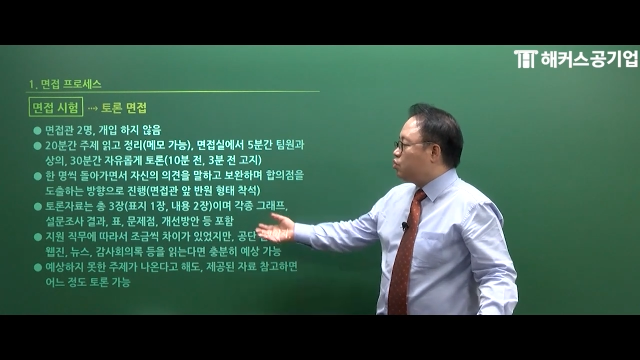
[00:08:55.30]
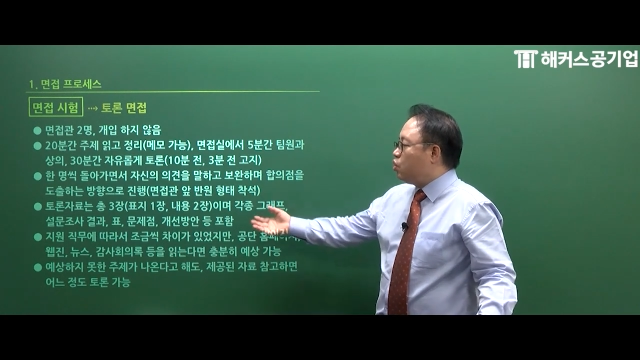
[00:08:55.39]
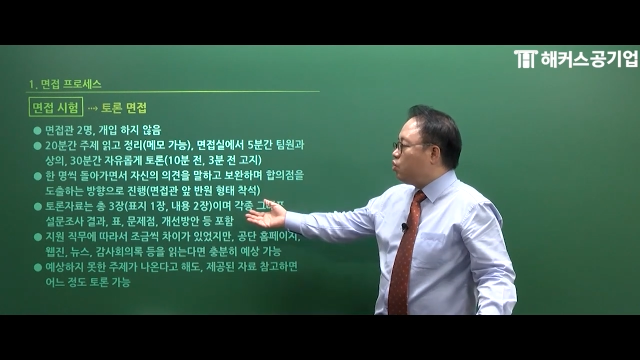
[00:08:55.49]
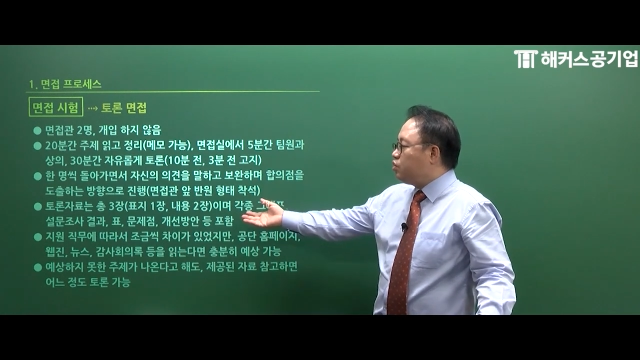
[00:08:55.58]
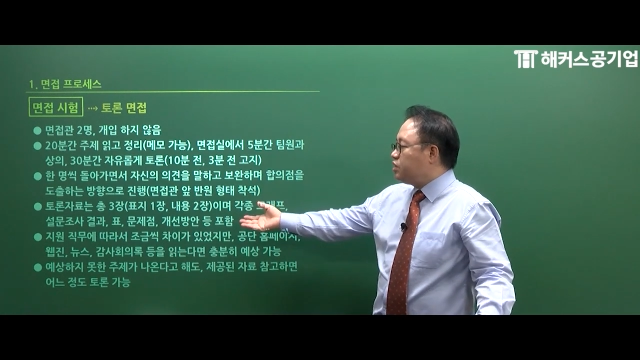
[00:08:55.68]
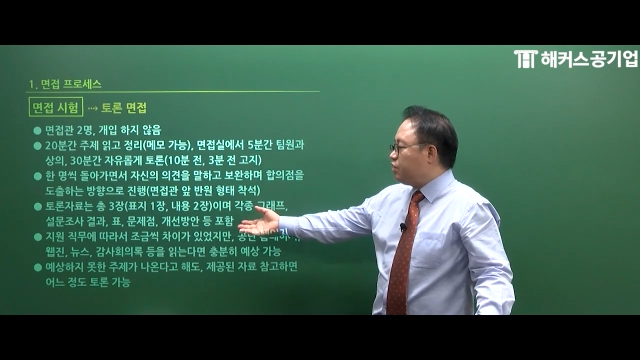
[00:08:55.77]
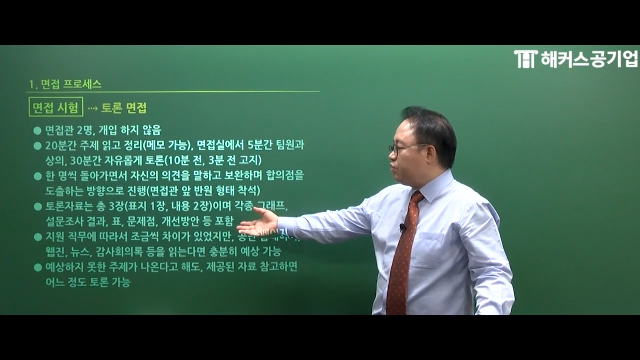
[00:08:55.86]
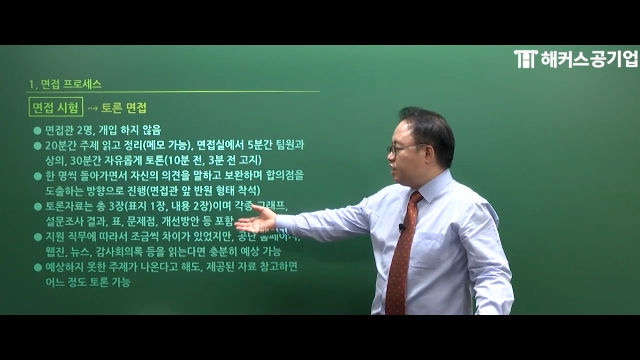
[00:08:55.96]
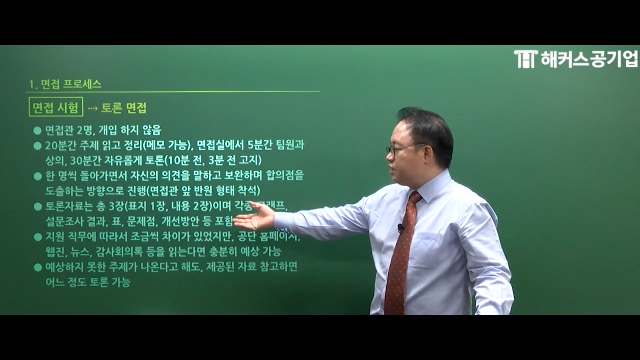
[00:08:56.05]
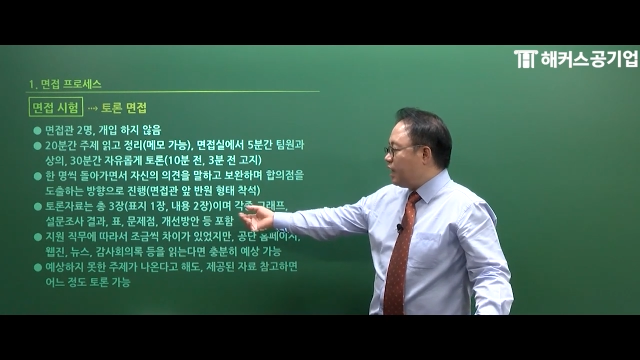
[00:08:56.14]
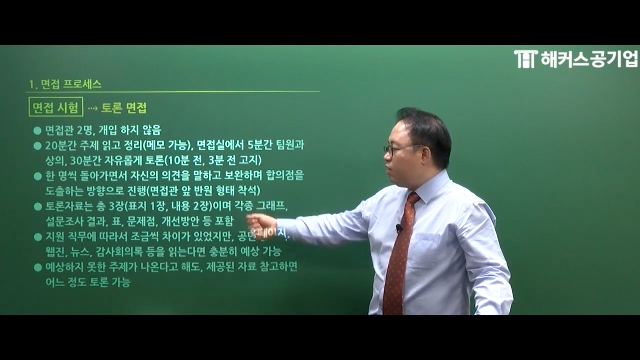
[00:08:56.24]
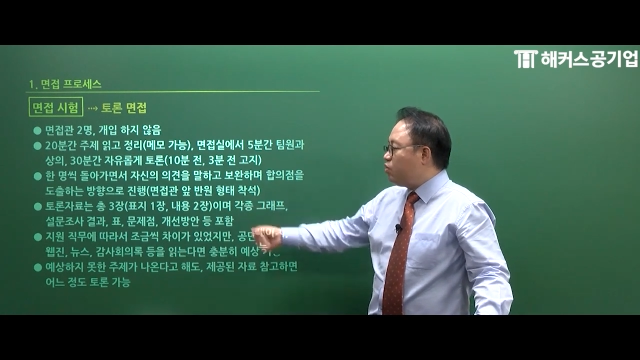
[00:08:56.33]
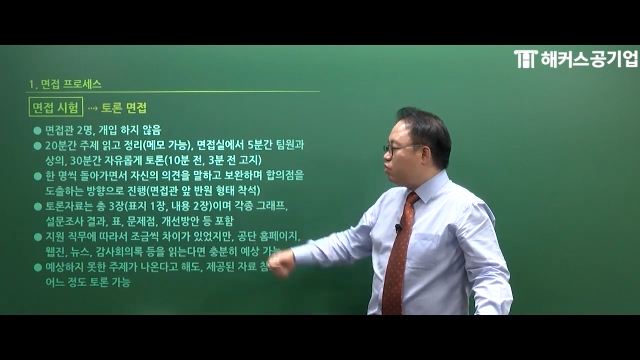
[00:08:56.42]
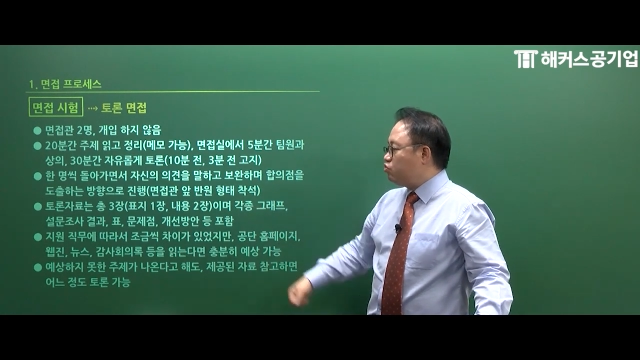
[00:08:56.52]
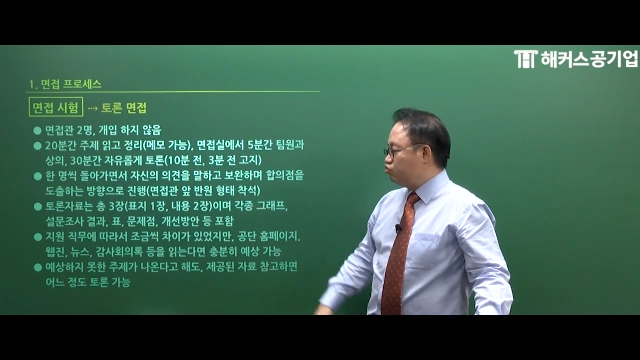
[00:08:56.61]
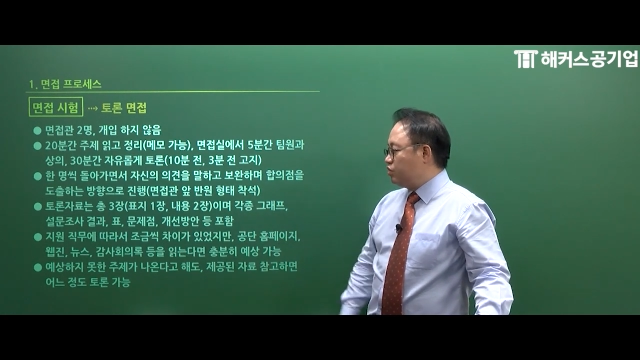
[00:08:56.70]
토론 자료가
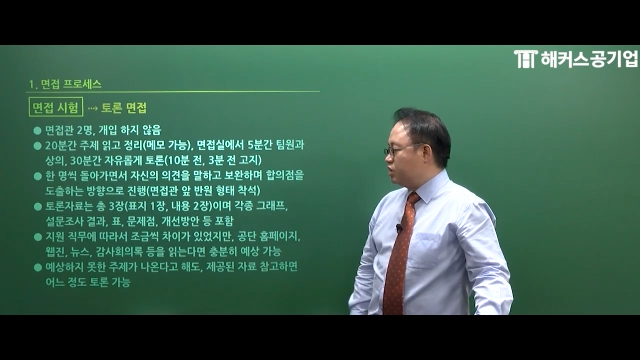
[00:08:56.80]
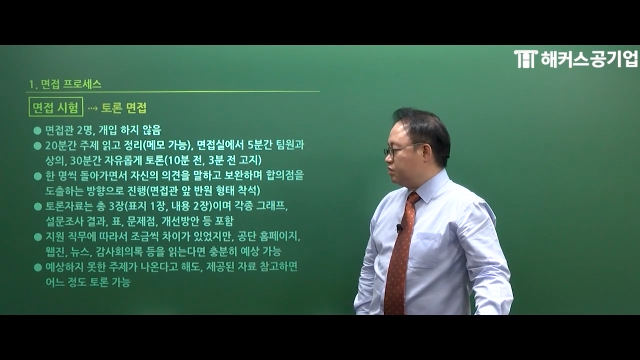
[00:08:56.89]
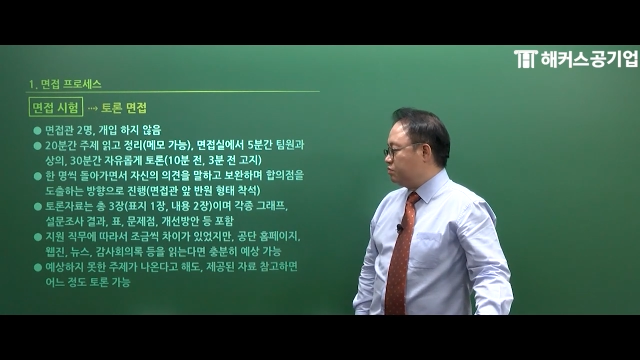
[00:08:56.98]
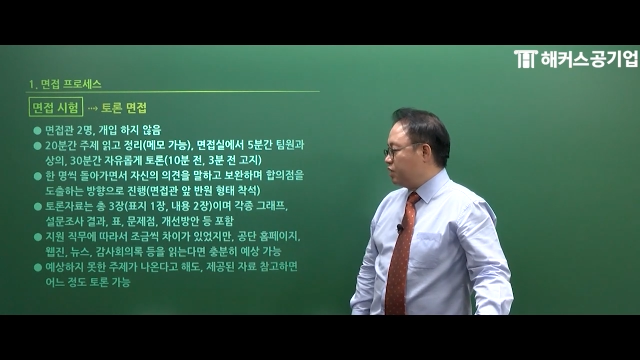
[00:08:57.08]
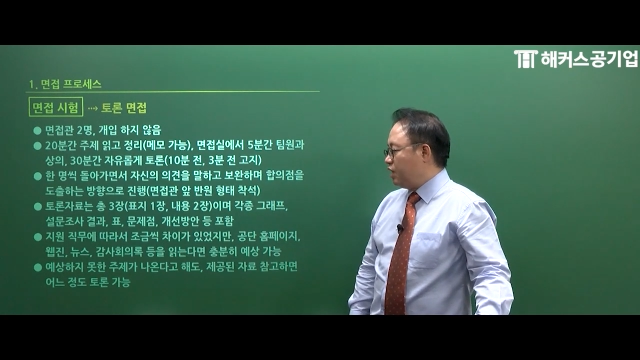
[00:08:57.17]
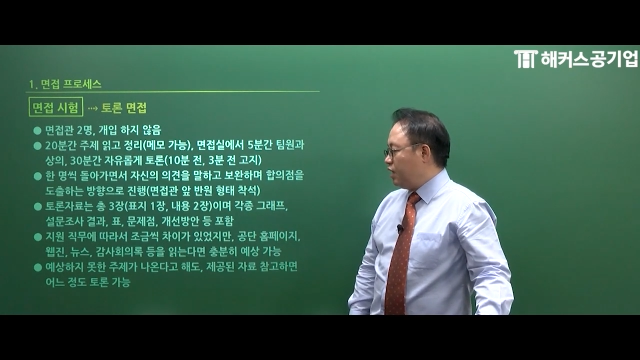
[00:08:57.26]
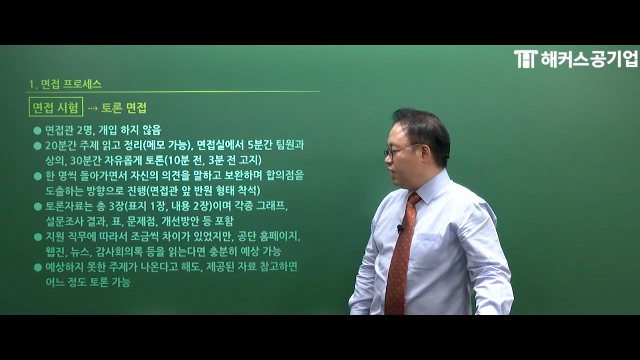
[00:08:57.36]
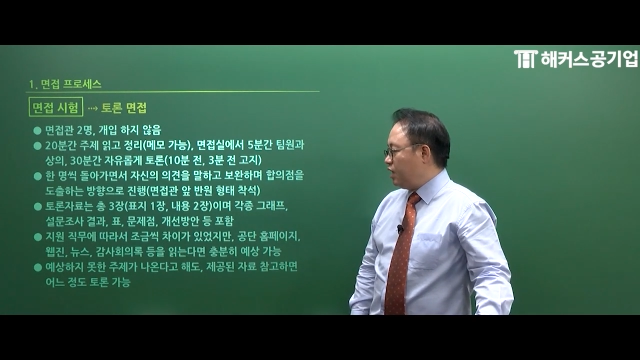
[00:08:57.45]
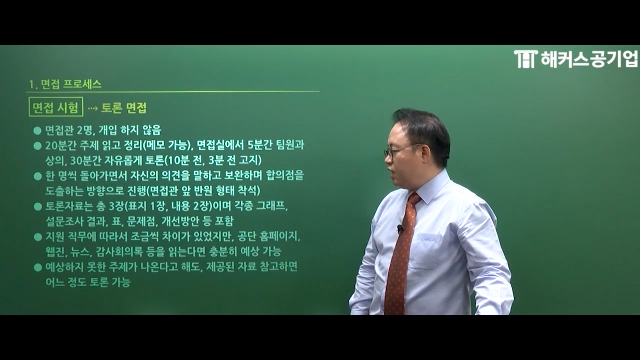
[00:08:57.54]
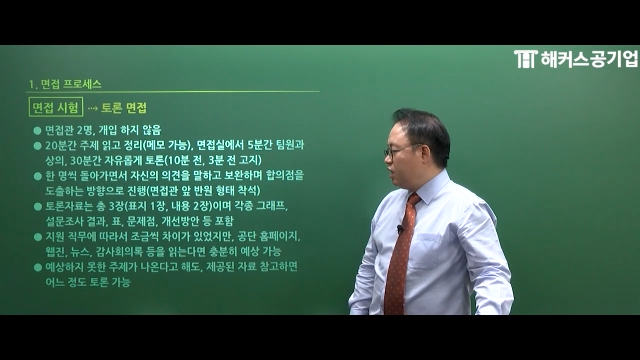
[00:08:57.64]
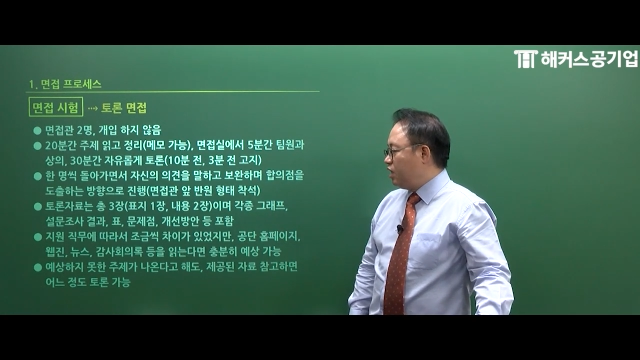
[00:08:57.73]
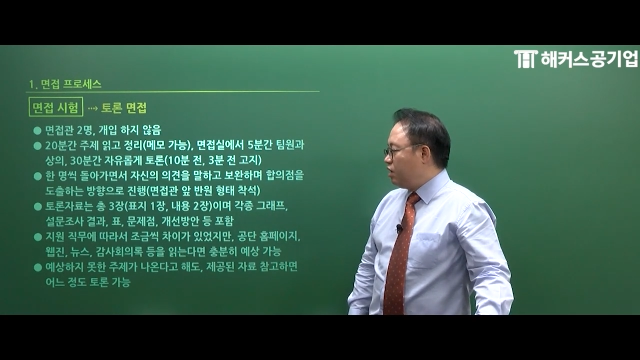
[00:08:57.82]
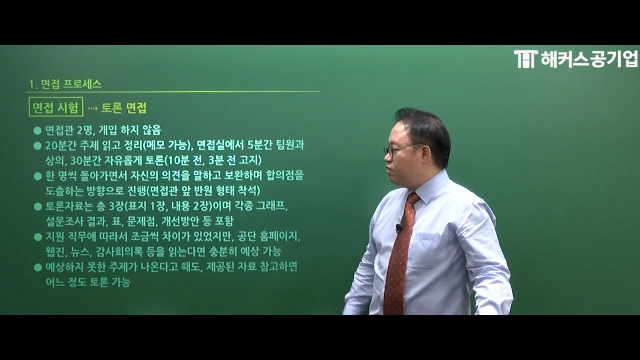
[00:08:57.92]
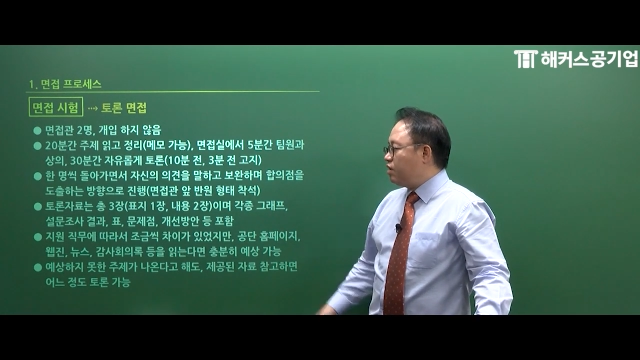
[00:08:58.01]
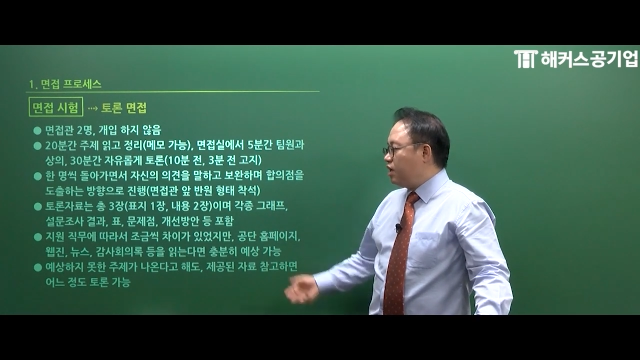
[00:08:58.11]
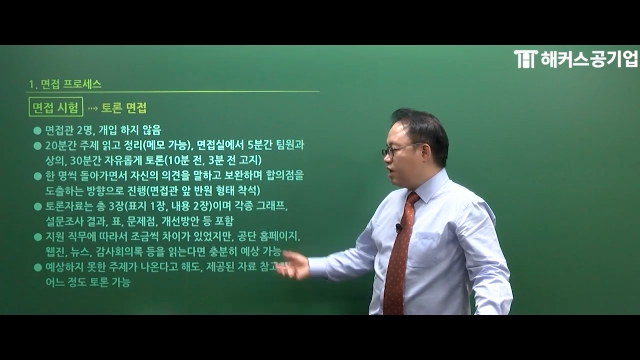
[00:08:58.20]
따로 주어집니다.
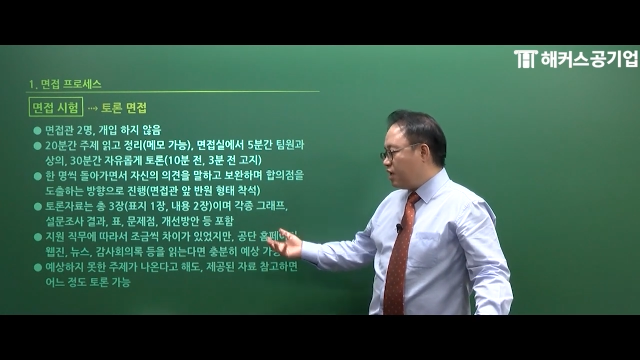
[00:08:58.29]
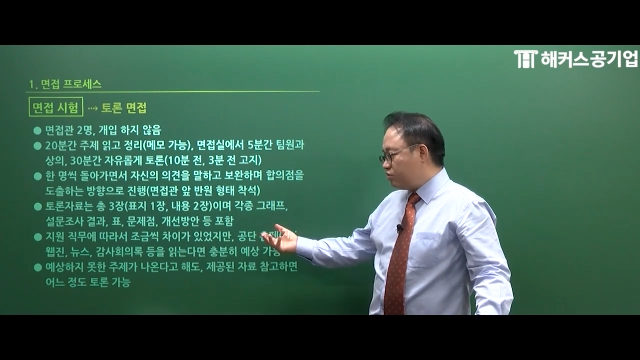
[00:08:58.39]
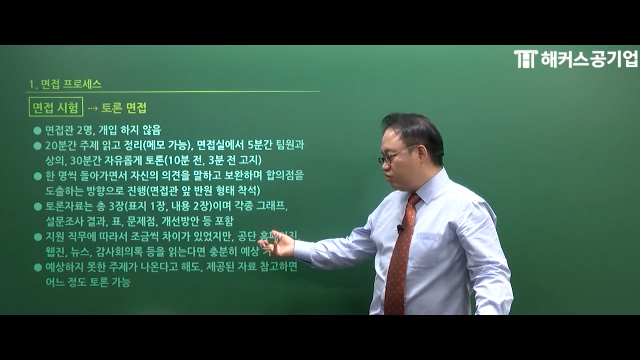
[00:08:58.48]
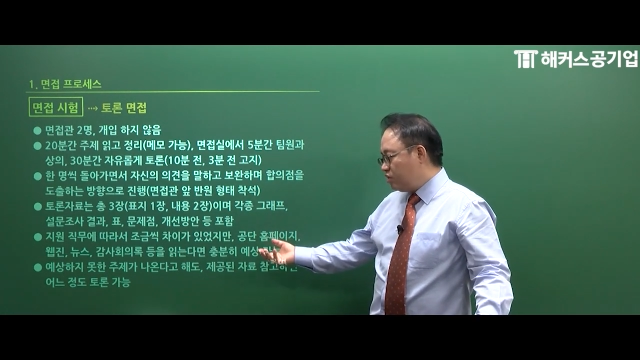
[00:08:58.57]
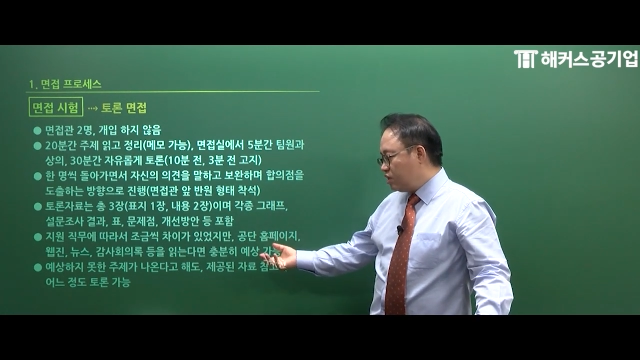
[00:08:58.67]
거기에는 각종